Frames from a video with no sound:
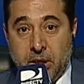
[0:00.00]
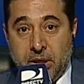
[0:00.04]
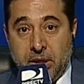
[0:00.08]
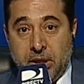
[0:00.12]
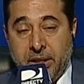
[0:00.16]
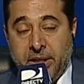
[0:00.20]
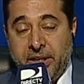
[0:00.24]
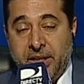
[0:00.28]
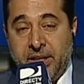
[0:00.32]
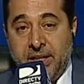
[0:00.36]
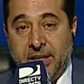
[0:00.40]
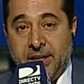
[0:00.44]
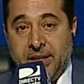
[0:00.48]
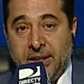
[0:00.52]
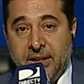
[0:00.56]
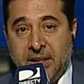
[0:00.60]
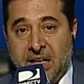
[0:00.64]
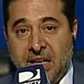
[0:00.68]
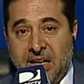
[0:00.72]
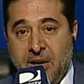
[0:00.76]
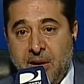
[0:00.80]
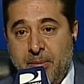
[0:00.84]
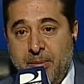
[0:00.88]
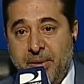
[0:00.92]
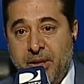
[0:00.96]
Y tienen que estar
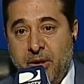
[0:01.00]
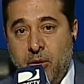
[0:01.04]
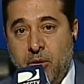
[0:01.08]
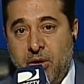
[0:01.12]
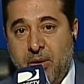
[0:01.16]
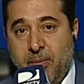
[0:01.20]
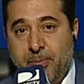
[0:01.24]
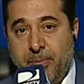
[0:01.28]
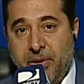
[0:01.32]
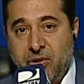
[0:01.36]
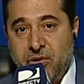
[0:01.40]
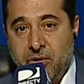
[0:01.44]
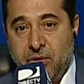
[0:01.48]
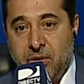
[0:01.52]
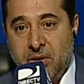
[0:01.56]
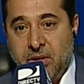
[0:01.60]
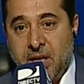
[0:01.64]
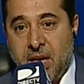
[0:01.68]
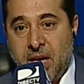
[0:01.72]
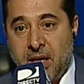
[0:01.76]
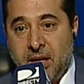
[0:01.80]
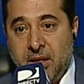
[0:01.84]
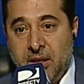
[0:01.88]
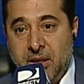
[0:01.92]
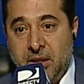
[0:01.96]
las mejores
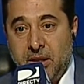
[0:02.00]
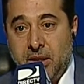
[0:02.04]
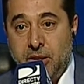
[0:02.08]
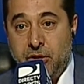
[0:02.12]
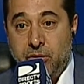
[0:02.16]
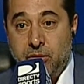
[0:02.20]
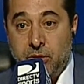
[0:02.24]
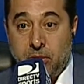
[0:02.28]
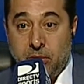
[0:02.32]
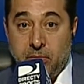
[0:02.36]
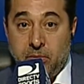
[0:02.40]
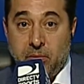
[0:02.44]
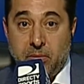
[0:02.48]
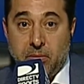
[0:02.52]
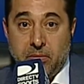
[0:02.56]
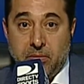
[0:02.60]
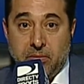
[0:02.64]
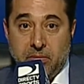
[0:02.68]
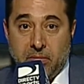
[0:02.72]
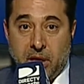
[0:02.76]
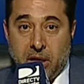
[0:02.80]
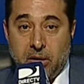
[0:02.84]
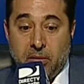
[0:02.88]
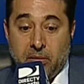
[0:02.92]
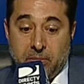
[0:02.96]
personas. Y yo
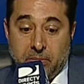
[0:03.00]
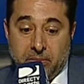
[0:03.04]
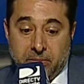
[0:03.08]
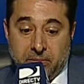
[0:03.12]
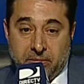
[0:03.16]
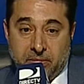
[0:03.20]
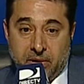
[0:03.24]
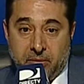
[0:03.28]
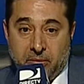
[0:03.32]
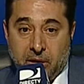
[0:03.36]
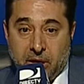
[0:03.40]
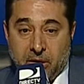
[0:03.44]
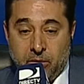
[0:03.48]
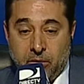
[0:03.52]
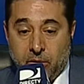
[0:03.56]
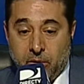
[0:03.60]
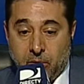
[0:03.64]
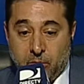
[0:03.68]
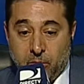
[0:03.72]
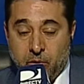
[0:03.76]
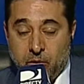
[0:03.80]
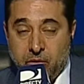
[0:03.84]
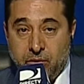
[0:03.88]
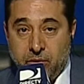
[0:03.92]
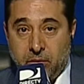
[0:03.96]
me valoro
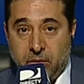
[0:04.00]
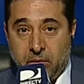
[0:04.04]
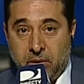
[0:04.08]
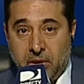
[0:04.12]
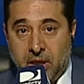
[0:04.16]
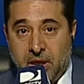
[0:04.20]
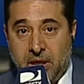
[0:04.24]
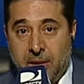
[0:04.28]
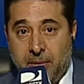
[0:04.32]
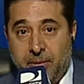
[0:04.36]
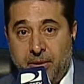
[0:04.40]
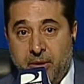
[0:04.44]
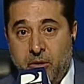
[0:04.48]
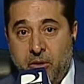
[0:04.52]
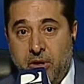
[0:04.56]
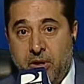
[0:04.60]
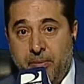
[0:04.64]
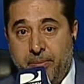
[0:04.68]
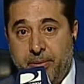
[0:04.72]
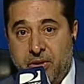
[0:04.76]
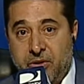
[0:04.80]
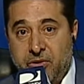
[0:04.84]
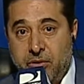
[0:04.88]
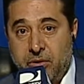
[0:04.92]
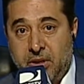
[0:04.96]
mucho en las mejores
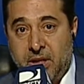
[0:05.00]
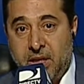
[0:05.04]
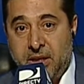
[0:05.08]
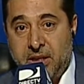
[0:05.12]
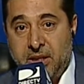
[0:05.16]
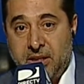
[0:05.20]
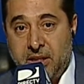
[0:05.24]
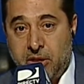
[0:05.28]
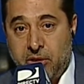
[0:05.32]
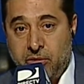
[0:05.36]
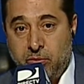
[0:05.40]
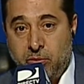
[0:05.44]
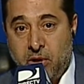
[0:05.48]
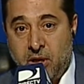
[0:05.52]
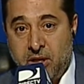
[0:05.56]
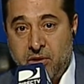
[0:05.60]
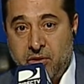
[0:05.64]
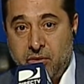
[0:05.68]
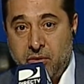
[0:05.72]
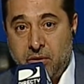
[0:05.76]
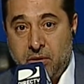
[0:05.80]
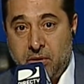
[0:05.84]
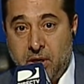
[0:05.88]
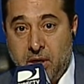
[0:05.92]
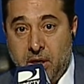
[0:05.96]
personas que cuáles
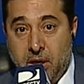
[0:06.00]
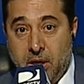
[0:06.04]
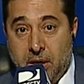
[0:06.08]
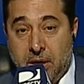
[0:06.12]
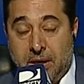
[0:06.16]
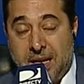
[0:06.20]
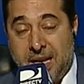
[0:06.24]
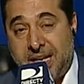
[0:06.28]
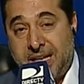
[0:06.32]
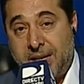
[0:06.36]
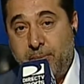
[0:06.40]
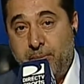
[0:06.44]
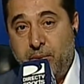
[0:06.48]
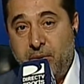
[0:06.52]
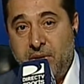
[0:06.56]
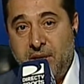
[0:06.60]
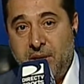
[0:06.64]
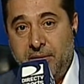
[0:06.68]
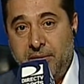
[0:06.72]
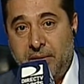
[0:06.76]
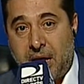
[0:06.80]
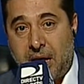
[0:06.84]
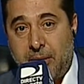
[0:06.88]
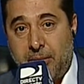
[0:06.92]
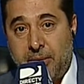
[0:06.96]
son. Las que
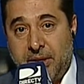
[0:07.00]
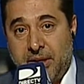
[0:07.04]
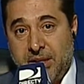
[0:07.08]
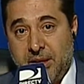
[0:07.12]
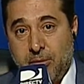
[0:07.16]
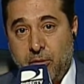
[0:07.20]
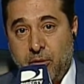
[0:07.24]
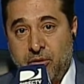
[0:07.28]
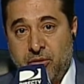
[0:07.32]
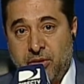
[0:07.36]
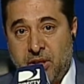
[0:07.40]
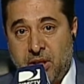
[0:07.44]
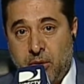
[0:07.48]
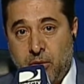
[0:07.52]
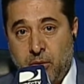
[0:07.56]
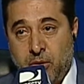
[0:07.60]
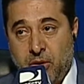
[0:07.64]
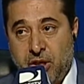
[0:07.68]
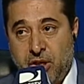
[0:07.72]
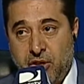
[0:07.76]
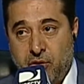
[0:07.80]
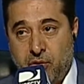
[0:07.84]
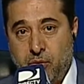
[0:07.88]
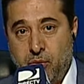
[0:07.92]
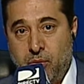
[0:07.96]
puedan haber demostrado
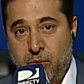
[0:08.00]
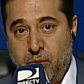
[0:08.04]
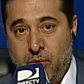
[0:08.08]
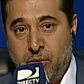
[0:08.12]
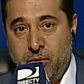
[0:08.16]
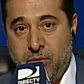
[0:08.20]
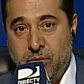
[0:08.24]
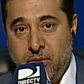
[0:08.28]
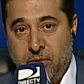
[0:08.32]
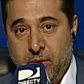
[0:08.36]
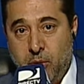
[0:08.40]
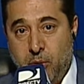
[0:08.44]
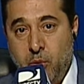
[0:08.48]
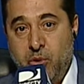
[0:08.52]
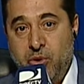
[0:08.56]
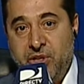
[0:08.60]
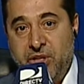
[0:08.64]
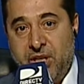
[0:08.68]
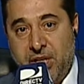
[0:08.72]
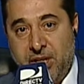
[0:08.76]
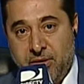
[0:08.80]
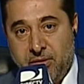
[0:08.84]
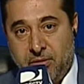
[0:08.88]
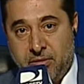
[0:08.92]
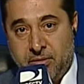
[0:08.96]
que en su club lo
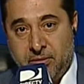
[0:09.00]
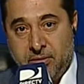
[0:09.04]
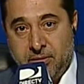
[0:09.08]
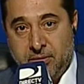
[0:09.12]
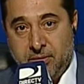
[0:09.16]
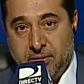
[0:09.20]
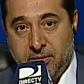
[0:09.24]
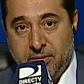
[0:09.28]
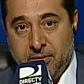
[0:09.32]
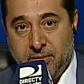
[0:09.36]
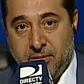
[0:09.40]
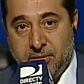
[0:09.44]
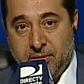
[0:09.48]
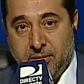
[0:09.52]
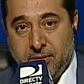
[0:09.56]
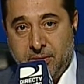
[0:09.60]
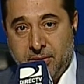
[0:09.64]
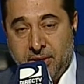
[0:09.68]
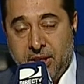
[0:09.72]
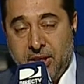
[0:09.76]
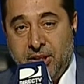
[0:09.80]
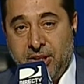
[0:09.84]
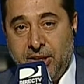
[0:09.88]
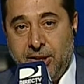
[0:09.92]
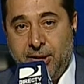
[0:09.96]
hicieron
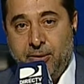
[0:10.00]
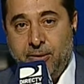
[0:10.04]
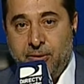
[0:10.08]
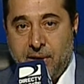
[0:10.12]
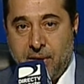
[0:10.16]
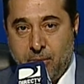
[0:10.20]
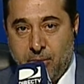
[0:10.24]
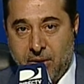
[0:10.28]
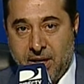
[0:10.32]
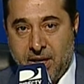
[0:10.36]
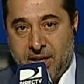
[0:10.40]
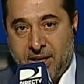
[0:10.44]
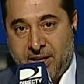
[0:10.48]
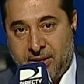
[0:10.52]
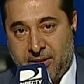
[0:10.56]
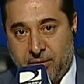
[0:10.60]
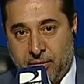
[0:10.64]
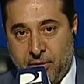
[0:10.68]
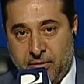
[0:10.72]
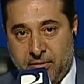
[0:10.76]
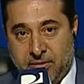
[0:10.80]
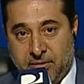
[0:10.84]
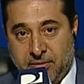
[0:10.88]
que tienen una buena gestión.